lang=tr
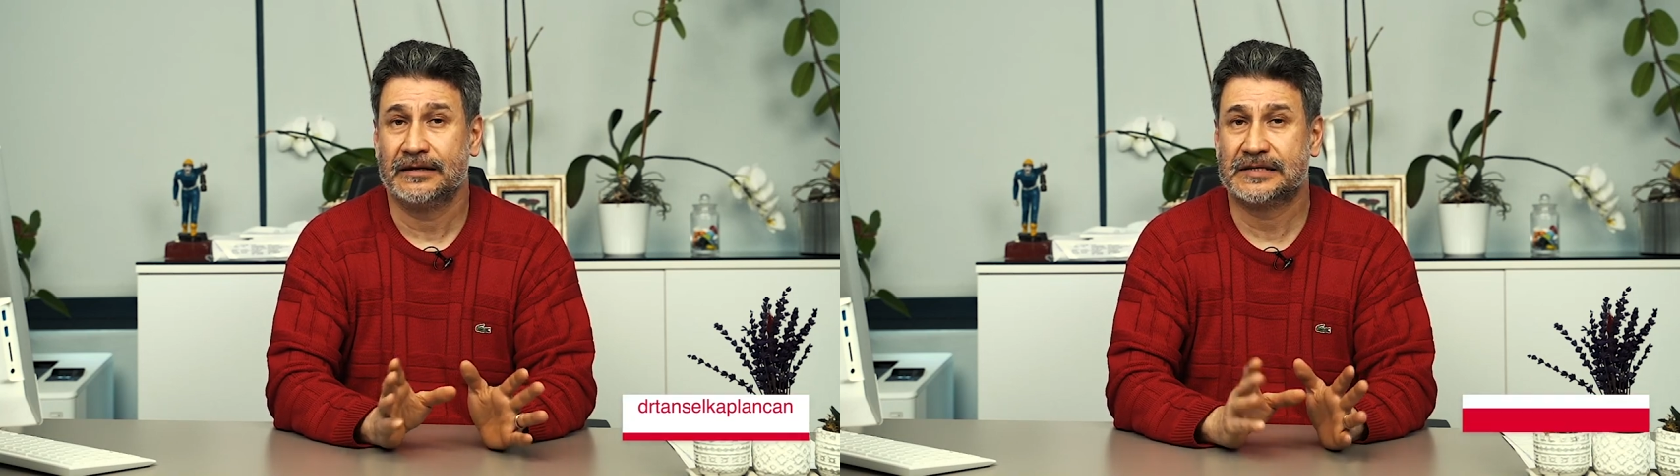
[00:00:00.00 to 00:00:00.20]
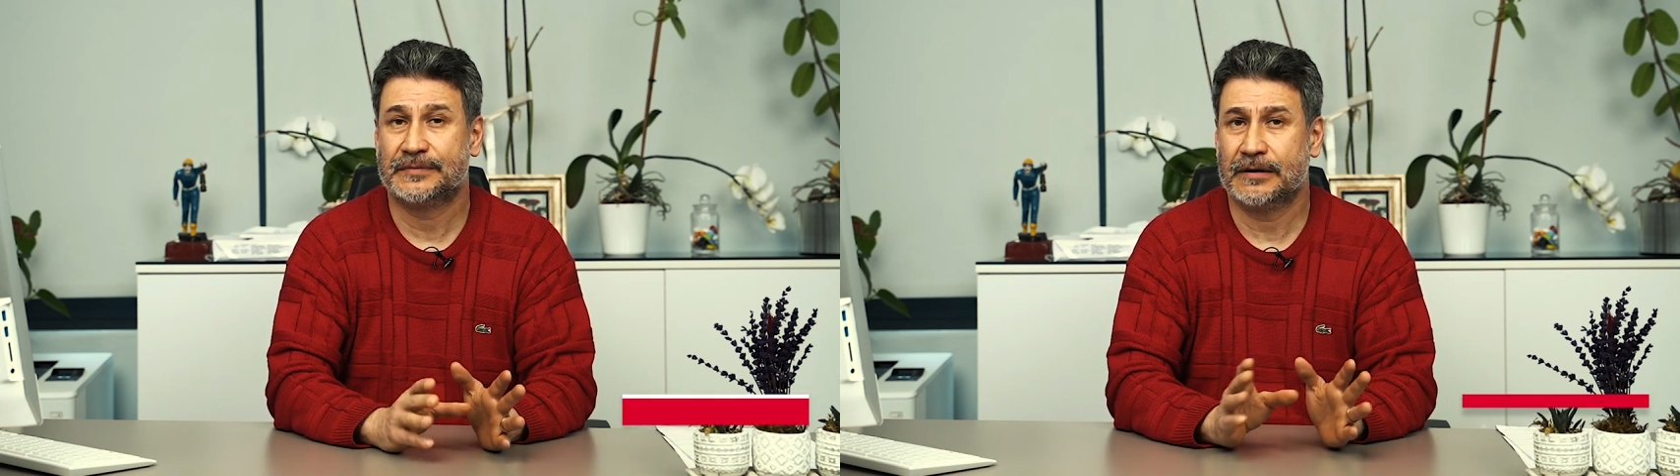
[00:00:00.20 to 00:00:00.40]

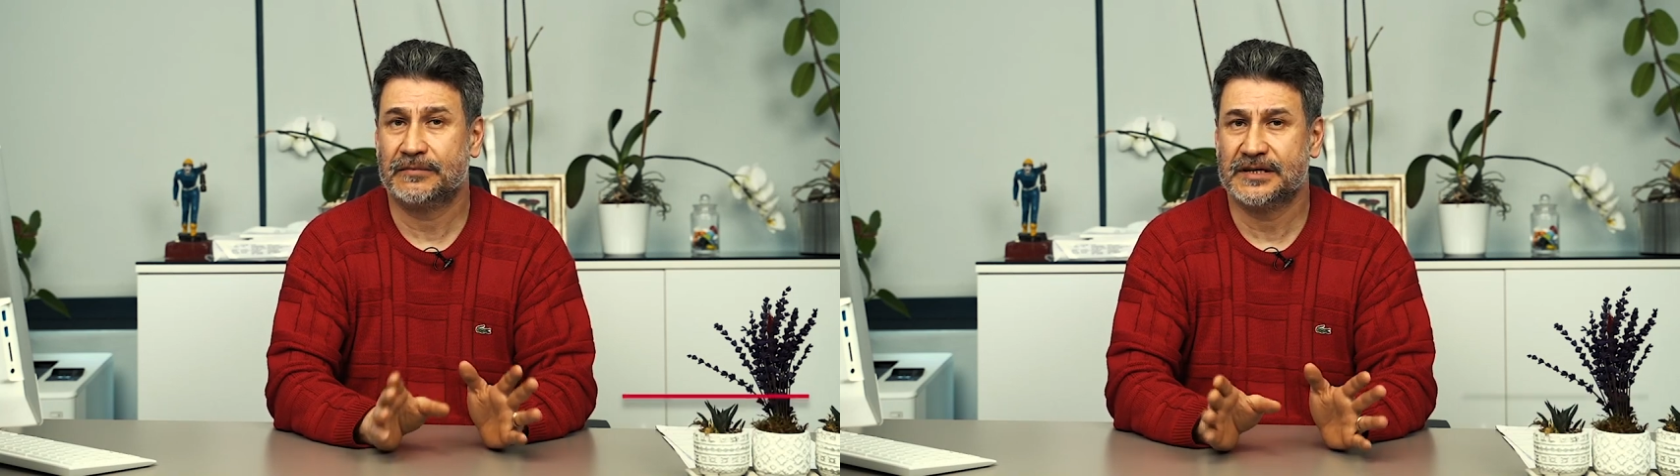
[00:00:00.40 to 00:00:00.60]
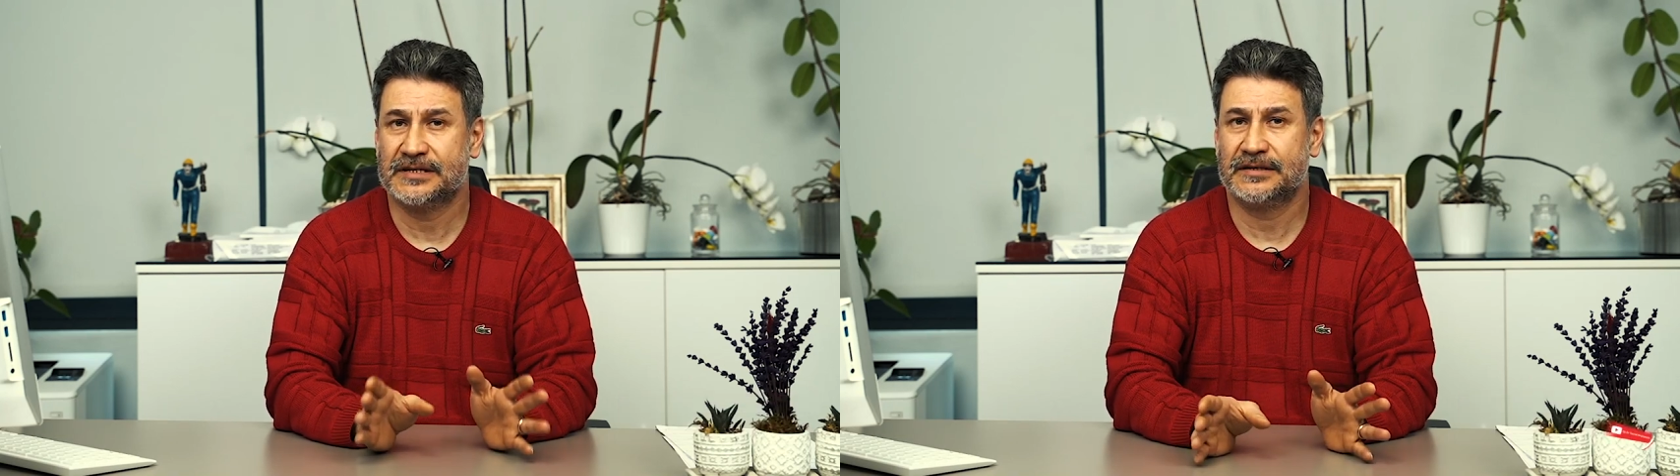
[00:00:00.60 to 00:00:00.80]

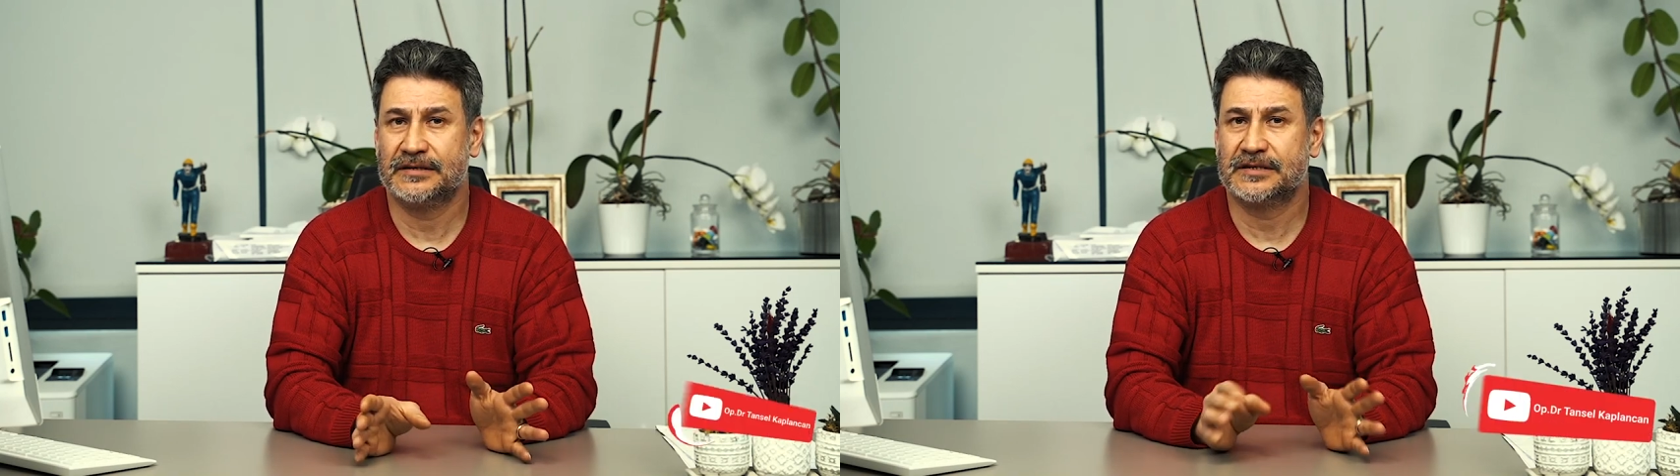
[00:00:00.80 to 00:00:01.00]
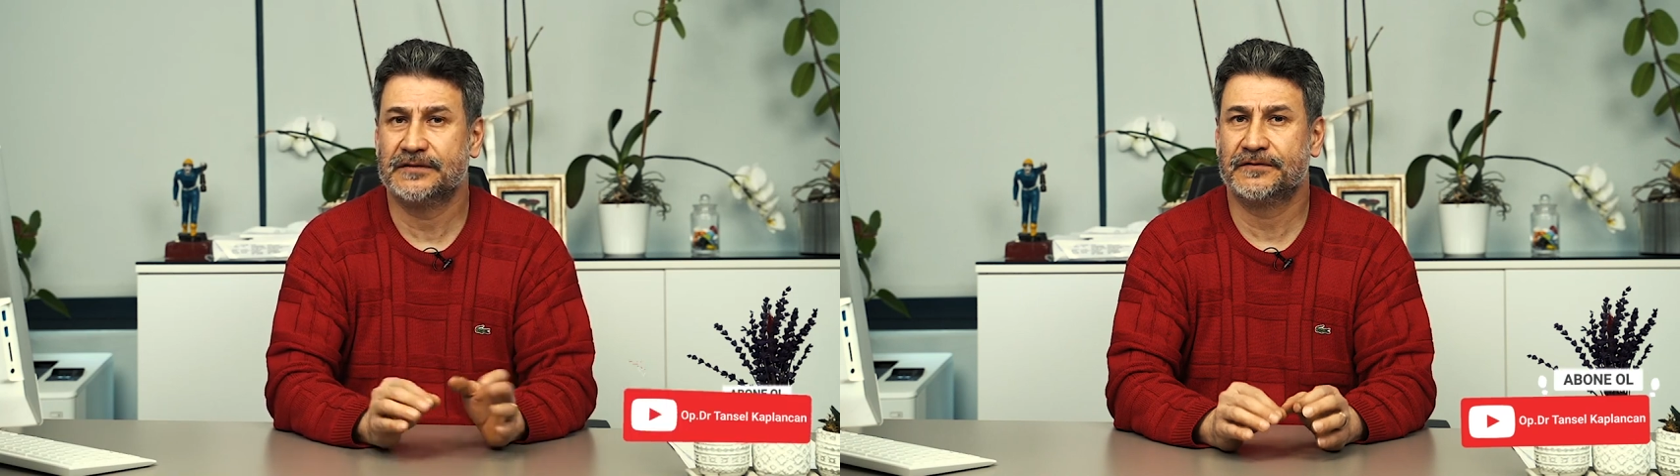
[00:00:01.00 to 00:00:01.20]
sperm
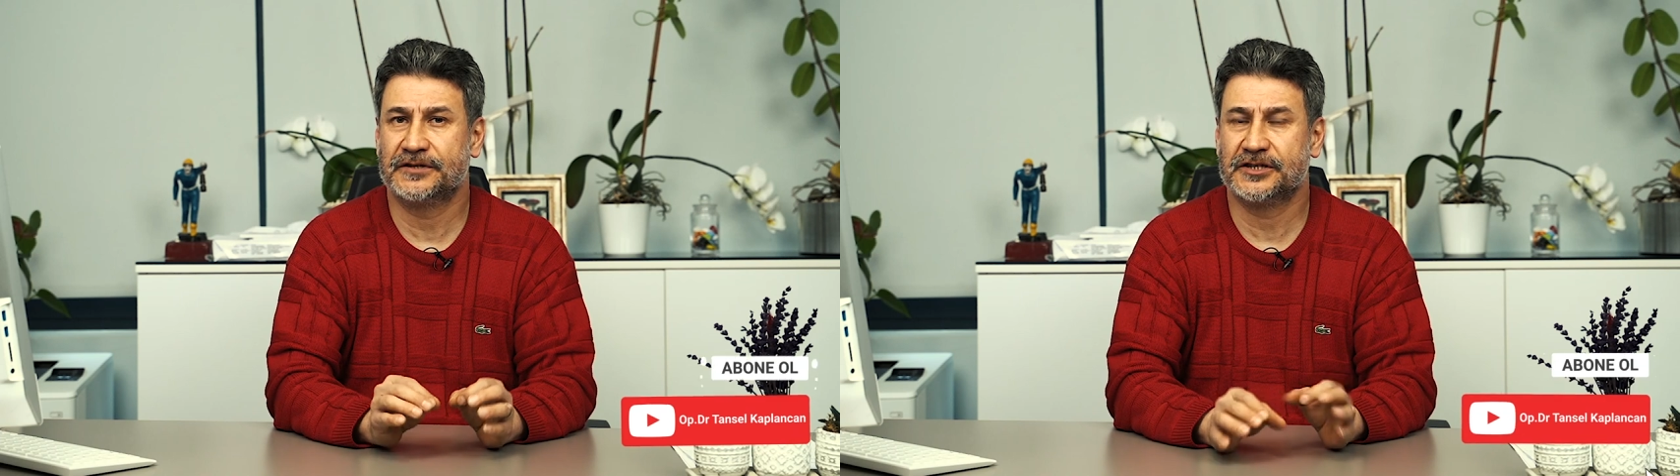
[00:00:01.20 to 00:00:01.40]
testinin sıfır